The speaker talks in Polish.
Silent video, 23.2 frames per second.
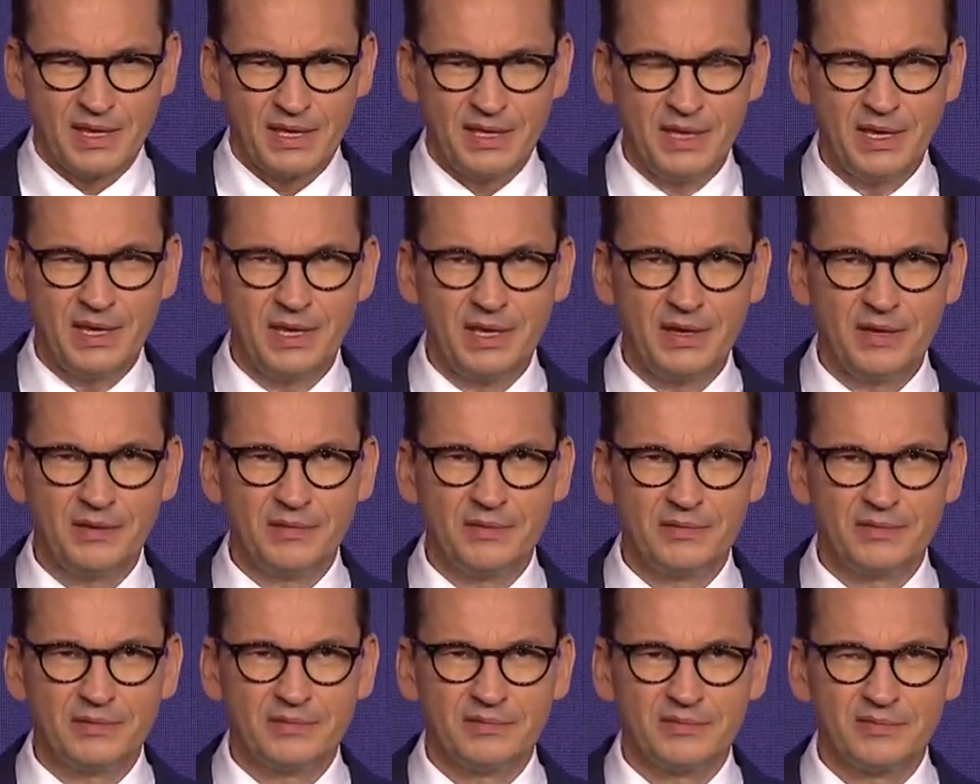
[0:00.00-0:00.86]
I
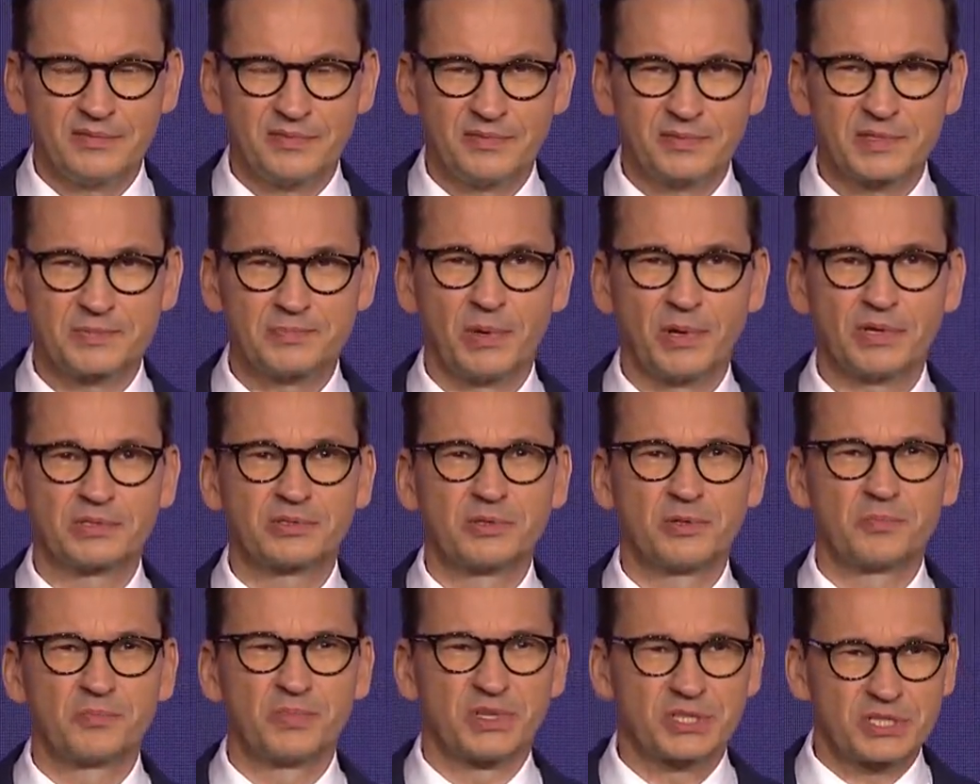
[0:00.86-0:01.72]
w
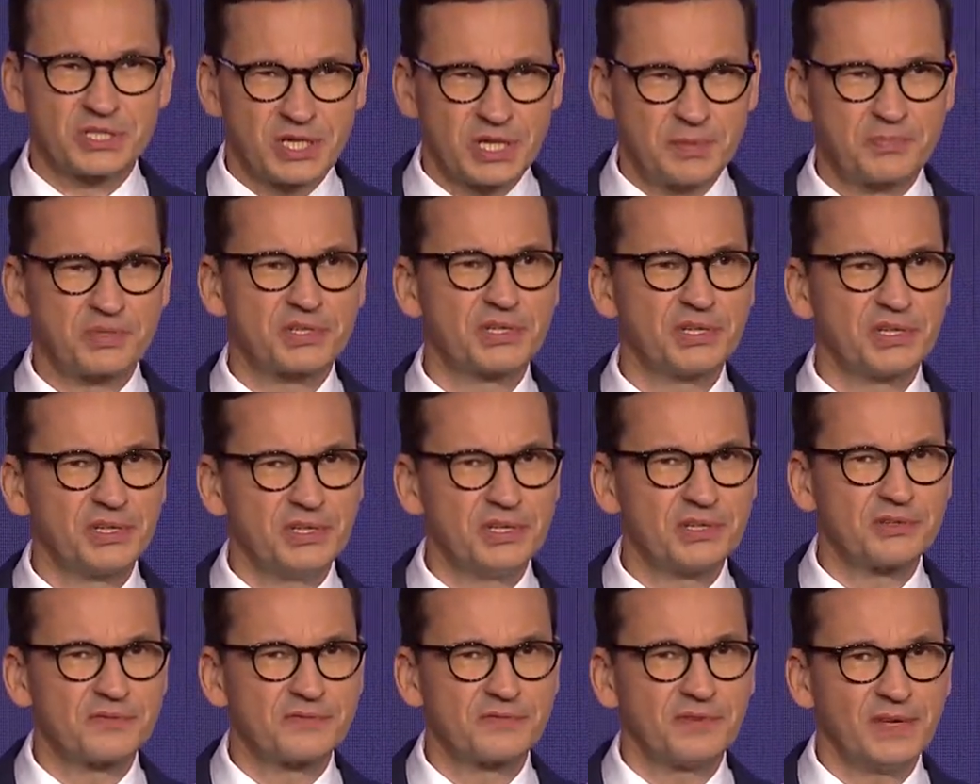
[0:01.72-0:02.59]
sposób szybszy
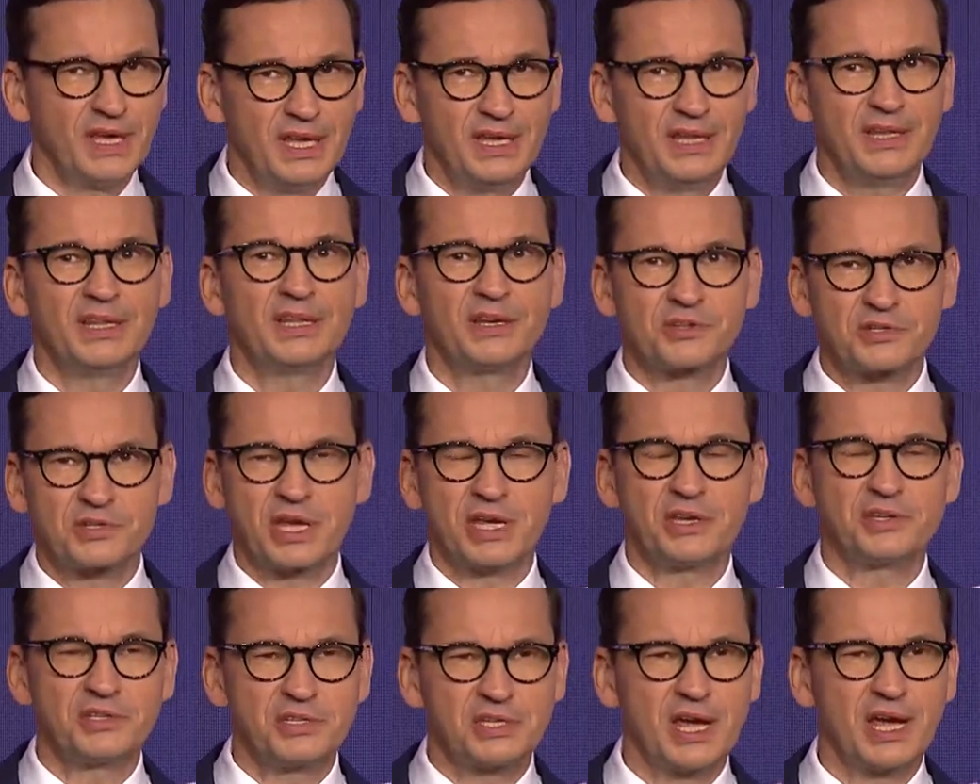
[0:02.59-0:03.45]
niż w innych
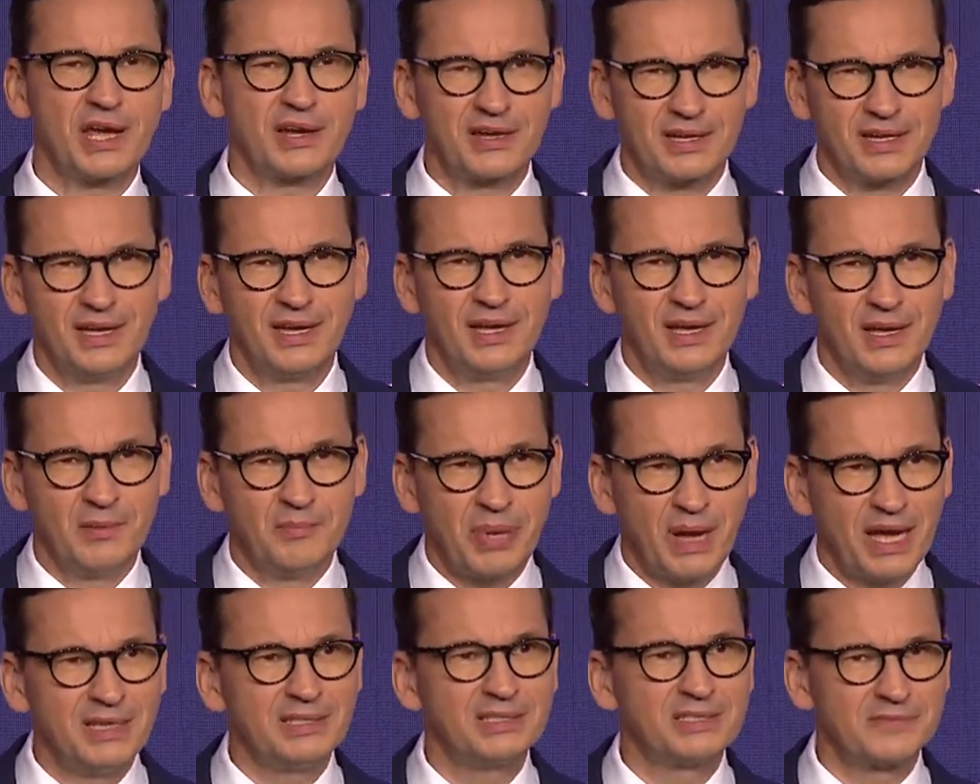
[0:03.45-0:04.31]
częściach
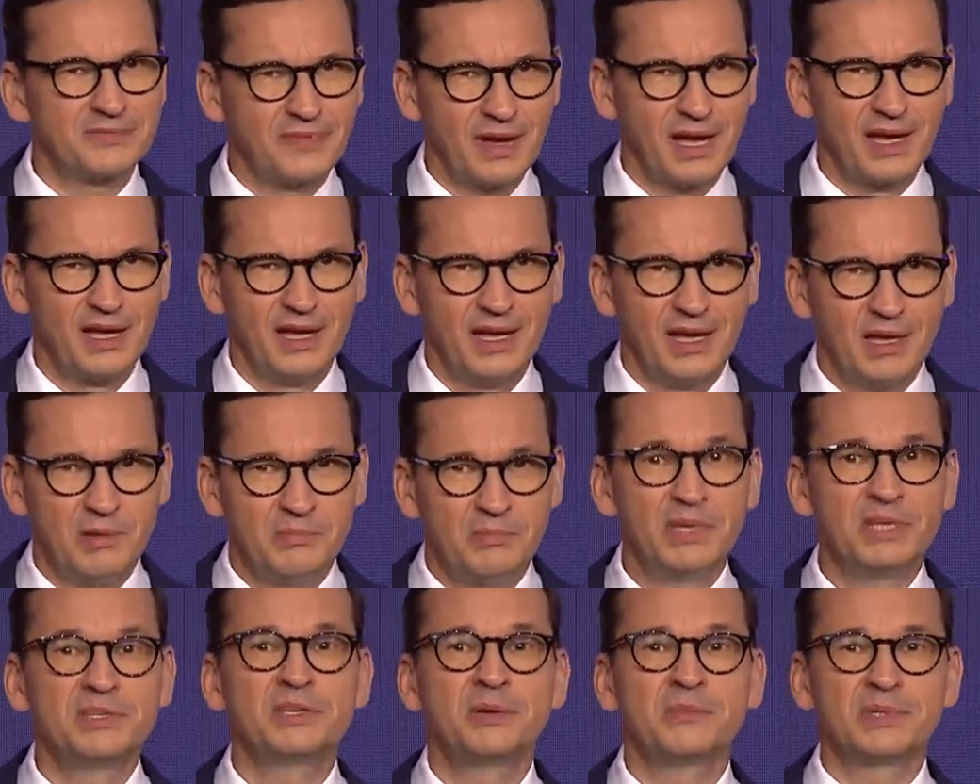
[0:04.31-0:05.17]
państwa
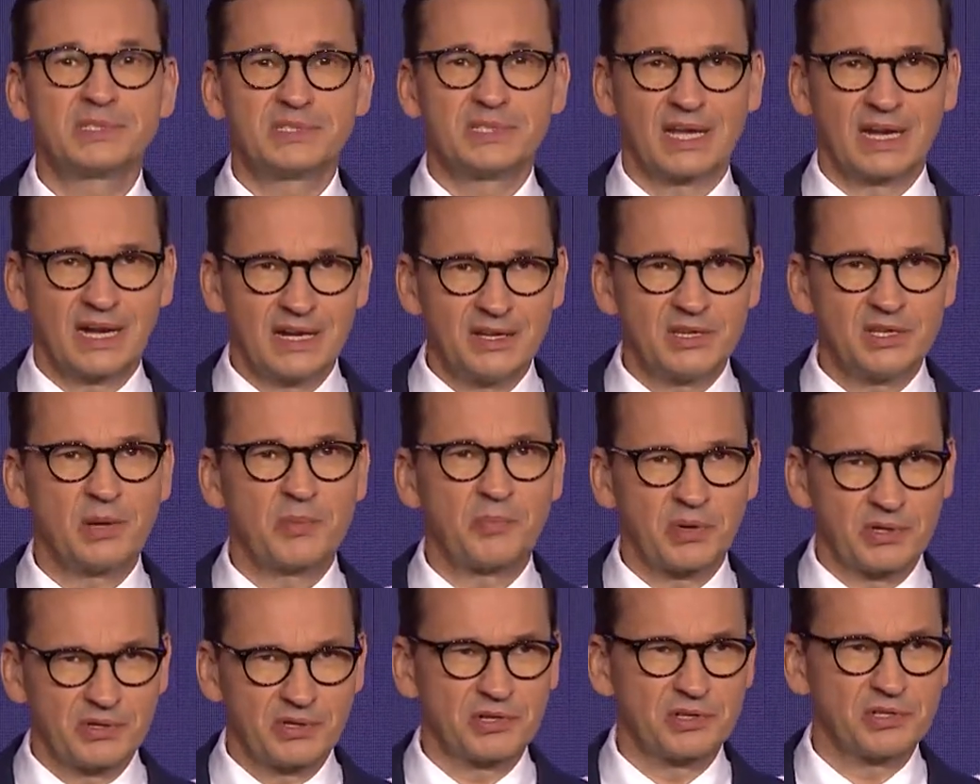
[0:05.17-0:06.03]
będziemy starali się
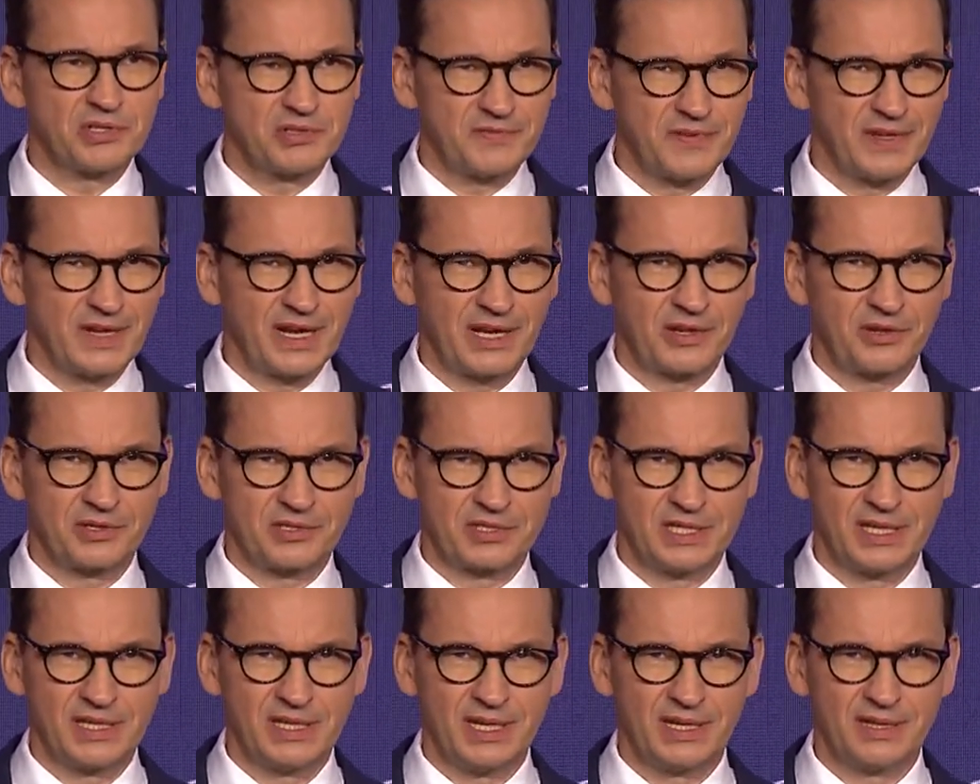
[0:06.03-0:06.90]
podnosić
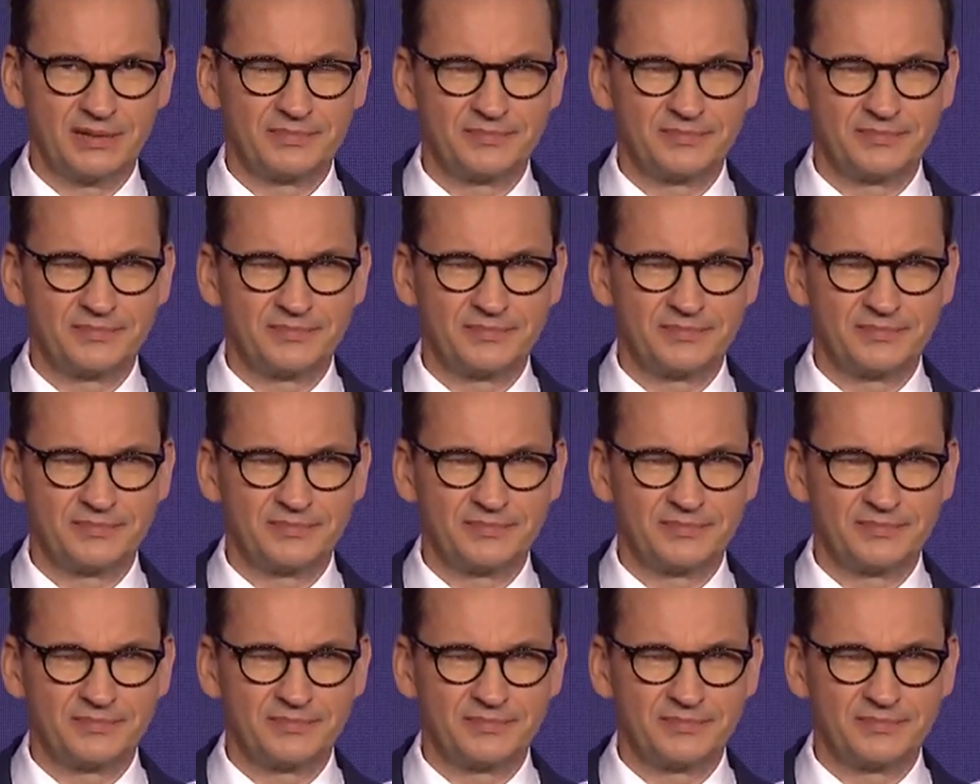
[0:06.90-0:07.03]
wynagrodzenie,